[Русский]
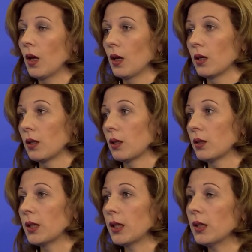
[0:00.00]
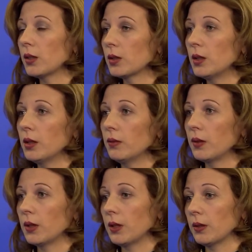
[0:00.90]
А, таких
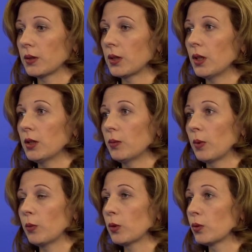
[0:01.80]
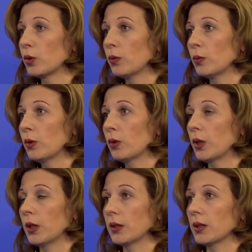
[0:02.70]
исследований в настоящий момент очень
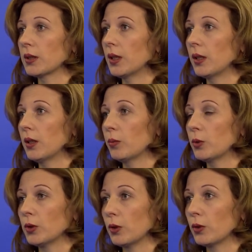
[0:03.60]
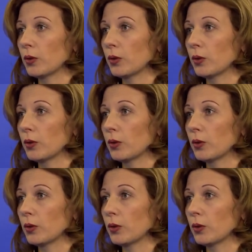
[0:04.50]
много. Созданием интеллекту...